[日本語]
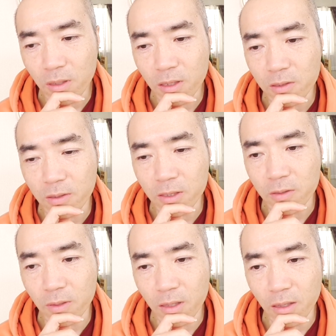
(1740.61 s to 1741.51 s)
建者のや
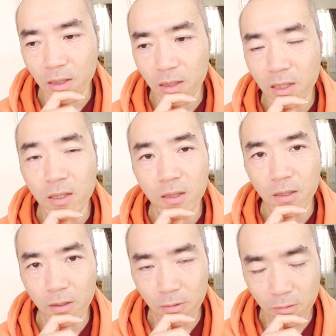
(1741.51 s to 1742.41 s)
つはね、いいっ
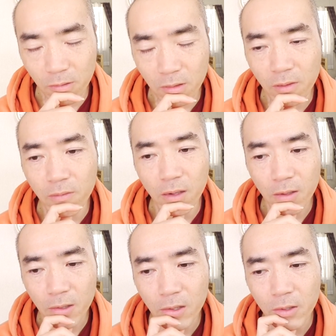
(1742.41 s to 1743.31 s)
て言うんだ
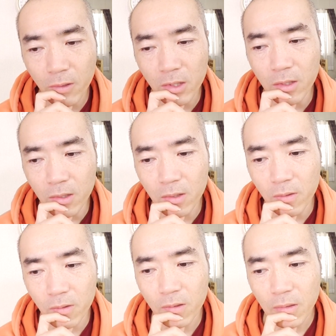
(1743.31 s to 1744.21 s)
わ。あれはいいって
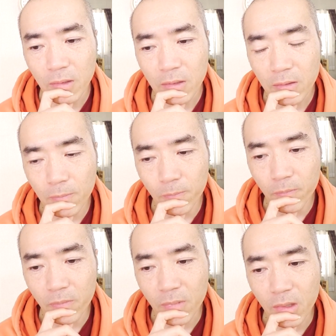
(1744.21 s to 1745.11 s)
い
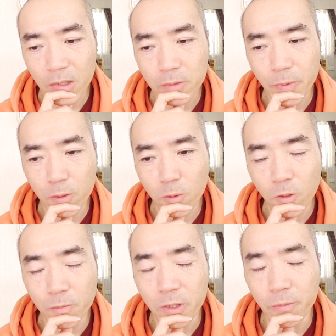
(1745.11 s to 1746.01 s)
う。うん、で、スペルト
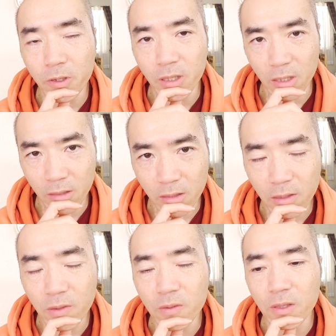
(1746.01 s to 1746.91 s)
小麦もいいっ
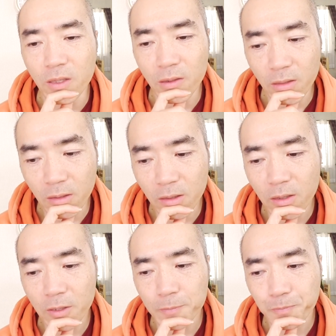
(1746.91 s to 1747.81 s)
て言うんだよね。
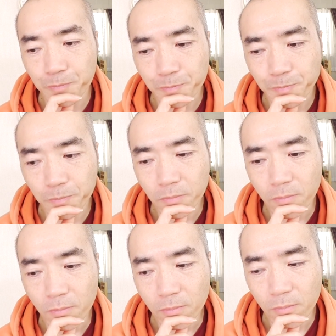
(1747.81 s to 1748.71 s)

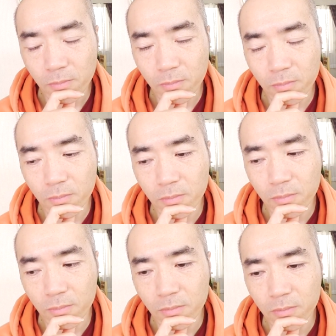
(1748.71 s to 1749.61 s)
うん、